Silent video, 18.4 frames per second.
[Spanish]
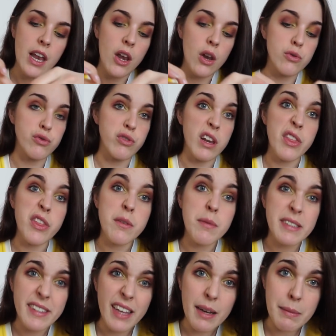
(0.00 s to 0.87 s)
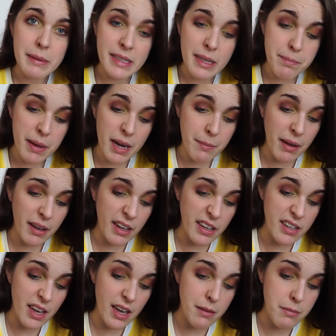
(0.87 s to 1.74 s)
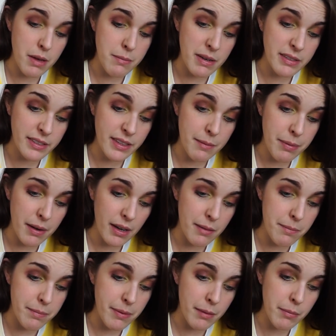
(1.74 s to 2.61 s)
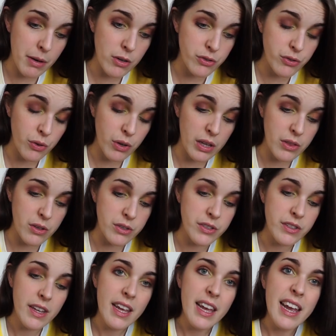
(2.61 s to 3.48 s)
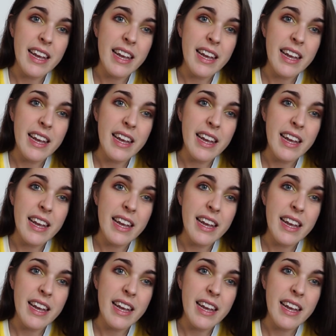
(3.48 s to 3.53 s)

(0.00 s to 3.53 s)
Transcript: Los utilizo básicamente para maquillarme, más que para limpiarme los oídos.